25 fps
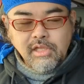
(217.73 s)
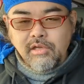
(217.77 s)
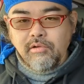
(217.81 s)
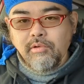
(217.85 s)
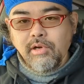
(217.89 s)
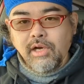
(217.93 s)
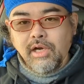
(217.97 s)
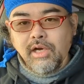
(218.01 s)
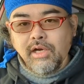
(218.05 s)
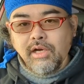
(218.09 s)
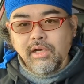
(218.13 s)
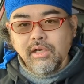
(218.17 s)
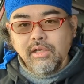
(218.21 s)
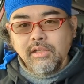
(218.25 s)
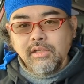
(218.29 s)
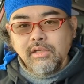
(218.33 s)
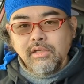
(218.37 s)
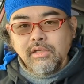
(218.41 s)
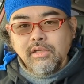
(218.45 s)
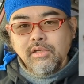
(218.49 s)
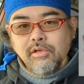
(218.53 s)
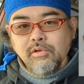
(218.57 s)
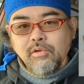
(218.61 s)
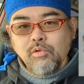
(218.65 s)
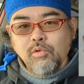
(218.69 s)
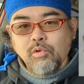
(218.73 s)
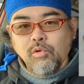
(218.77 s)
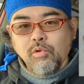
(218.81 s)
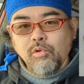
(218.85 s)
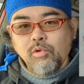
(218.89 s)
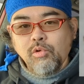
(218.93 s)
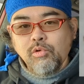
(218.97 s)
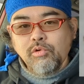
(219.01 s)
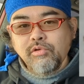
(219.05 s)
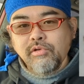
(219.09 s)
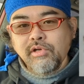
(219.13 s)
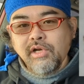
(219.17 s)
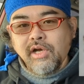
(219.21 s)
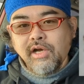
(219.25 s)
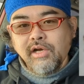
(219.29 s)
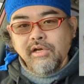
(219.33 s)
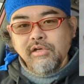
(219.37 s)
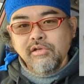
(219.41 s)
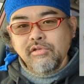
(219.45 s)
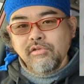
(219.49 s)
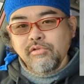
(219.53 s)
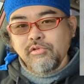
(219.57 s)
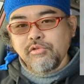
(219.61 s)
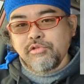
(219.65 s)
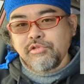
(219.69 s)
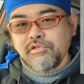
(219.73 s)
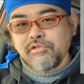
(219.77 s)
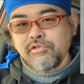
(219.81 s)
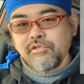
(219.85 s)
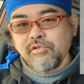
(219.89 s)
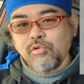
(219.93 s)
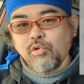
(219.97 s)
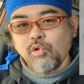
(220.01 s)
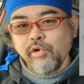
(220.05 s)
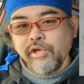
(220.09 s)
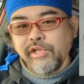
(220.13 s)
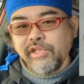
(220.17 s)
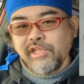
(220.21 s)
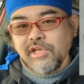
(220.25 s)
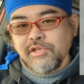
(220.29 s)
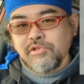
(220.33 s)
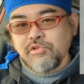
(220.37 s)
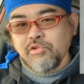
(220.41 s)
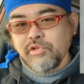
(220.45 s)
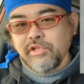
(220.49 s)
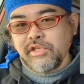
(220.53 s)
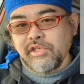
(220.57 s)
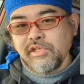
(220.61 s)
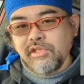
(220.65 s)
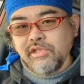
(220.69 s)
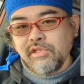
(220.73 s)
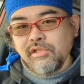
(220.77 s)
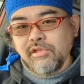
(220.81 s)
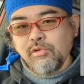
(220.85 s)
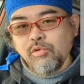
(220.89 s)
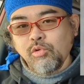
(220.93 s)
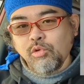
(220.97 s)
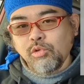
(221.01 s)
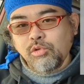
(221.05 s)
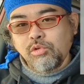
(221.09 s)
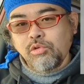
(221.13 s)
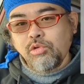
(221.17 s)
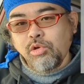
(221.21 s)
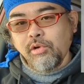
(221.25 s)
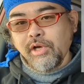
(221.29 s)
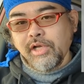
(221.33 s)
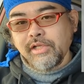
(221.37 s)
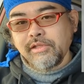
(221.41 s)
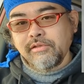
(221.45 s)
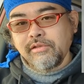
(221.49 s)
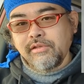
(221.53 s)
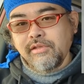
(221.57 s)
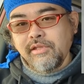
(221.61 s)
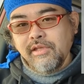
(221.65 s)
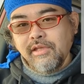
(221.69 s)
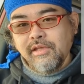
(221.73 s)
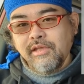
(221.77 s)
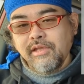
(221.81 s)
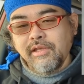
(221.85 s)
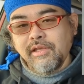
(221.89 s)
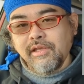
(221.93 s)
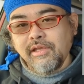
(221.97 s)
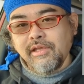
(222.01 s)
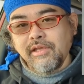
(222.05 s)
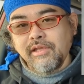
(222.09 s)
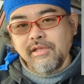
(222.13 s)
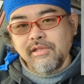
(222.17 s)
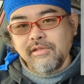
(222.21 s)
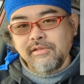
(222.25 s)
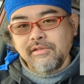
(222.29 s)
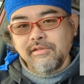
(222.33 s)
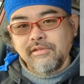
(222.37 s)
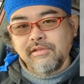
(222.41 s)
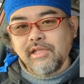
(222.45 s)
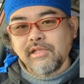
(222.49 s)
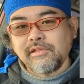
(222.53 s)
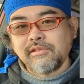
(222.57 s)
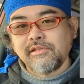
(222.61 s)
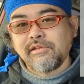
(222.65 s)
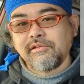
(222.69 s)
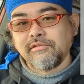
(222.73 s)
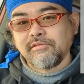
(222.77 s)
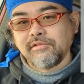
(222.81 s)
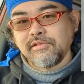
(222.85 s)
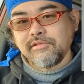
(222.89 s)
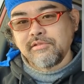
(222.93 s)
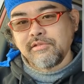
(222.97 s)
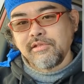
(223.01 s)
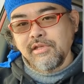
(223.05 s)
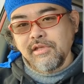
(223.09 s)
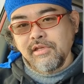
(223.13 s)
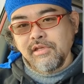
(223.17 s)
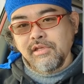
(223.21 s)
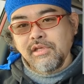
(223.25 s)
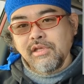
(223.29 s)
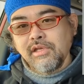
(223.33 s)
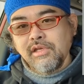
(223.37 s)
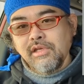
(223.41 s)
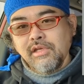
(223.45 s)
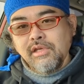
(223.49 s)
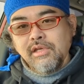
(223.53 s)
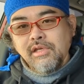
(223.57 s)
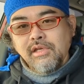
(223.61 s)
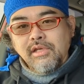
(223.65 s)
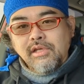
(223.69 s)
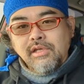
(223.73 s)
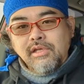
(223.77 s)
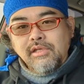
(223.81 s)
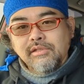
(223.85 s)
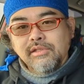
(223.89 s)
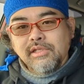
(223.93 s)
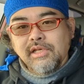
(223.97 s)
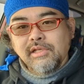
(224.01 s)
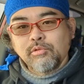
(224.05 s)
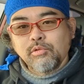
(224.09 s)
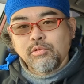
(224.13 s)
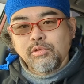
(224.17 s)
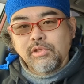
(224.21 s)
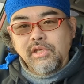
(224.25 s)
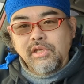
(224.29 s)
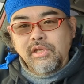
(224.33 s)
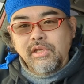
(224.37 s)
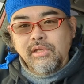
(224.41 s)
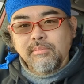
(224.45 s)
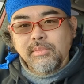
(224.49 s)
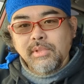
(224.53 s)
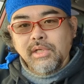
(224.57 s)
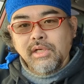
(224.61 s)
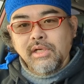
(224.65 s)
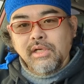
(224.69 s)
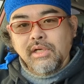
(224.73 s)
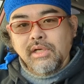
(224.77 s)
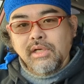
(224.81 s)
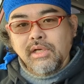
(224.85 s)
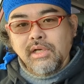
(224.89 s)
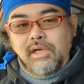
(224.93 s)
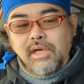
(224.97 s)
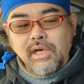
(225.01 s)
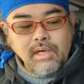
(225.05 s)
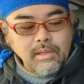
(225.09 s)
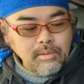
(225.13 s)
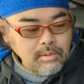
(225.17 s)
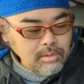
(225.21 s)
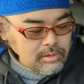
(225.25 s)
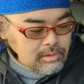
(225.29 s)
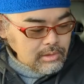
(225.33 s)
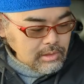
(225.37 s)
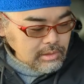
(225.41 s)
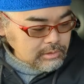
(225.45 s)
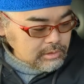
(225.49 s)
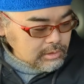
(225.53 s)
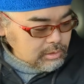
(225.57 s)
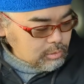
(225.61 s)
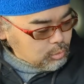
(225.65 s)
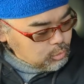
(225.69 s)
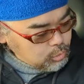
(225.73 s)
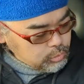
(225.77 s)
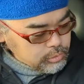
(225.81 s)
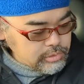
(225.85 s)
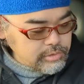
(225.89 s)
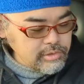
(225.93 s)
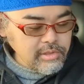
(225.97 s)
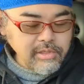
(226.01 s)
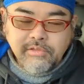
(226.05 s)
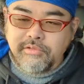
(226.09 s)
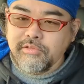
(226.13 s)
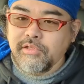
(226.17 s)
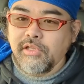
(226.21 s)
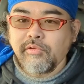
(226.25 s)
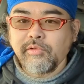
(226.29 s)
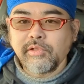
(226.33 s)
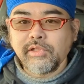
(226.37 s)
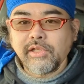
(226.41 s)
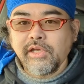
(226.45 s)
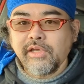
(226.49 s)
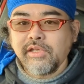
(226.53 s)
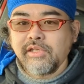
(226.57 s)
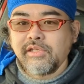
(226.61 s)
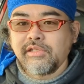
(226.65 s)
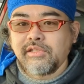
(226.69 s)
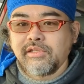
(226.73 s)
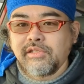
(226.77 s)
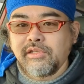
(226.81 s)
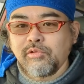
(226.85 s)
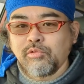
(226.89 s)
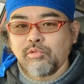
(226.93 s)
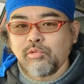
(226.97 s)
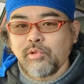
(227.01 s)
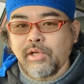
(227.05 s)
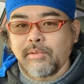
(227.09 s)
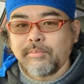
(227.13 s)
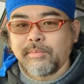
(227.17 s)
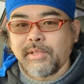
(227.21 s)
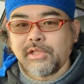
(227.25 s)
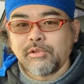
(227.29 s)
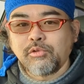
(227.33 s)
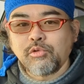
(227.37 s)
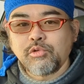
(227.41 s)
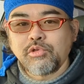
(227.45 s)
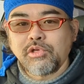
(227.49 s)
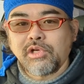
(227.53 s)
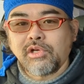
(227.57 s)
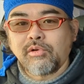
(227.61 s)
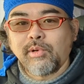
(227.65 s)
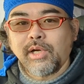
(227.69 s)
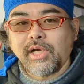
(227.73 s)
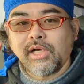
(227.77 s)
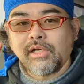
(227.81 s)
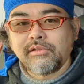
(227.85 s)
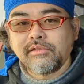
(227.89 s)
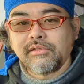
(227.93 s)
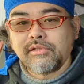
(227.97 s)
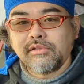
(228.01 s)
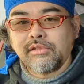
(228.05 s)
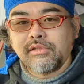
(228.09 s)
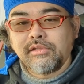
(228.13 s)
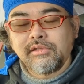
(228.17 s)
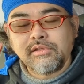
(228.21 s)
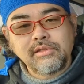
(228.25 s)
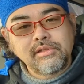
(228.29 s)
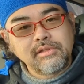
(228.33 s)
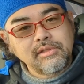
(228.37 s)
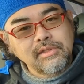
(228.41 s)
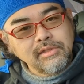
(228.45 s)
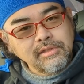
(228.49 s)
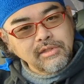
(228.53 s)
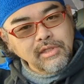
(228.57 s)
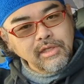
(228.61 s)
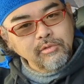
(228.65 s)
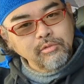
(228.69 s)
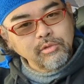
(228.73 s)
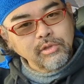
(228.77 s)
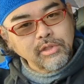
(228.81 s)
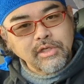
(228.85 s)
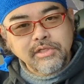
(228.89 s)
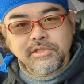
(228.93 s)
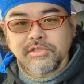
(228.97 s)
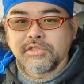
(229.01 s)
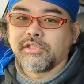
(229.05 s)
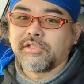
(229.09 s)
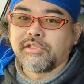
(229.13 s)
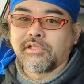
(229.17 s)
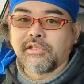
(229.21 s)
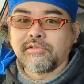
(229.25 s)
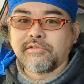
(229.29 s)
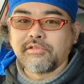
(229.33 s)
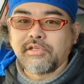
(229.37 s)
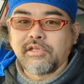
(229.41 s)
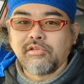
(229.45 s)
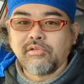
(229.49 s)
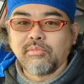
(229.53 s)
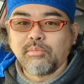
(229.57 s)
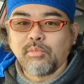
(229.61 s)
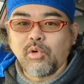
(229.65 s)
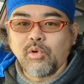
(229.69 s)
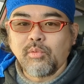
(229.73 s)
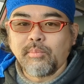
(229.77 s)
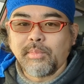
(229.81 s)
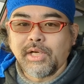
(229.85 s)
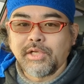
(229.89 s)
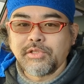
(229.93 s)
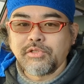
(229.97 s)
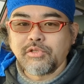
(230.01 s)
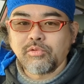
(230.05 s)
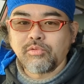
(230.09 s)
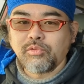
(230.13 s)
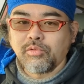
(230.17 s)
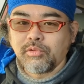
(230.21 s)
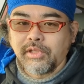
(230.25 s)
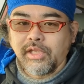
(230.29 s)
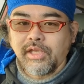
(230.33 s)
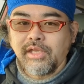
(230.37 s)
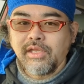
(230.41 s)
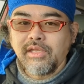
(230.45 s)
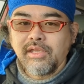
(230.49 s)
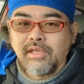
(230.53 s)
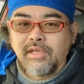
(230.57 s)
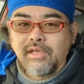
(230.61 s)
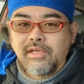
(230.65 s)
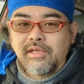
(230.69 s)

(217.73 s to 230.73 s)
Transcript: ではこう6が薄くこう板状にこう尖って立ってるんですね。なのでまあアナゴドリシラスではないっていうのはまあ当初から分かってたような感じだったんですけどもまあちょっとね